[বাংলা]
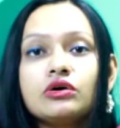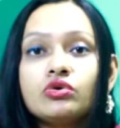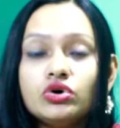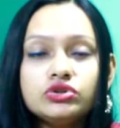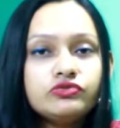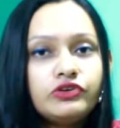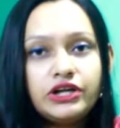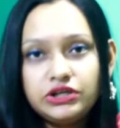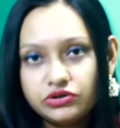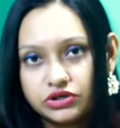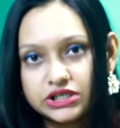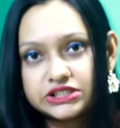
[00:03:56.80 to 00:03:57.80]
গ্রোথ
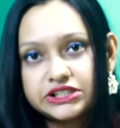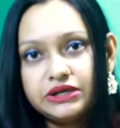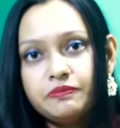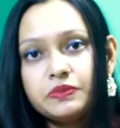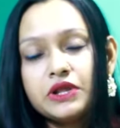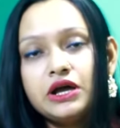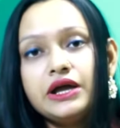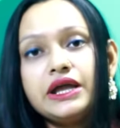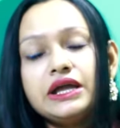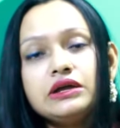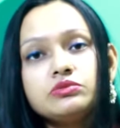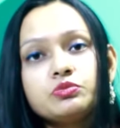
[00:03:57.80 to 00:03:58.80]
ফেলিওর আছে
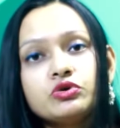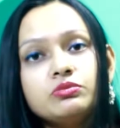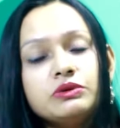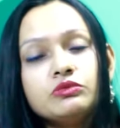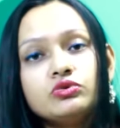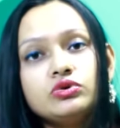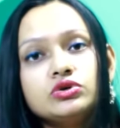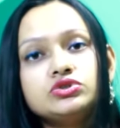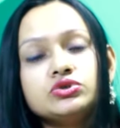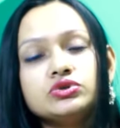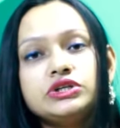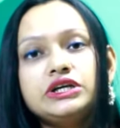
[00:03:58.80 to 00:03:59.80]
এই প্রবলেমগুলো
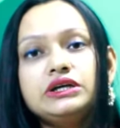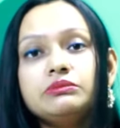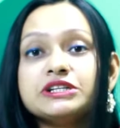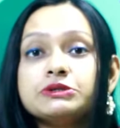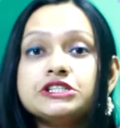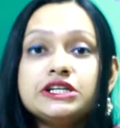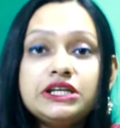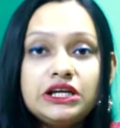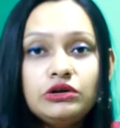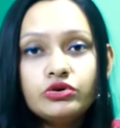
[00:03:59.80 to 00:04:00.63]
যদি বা বাচ্চা নীল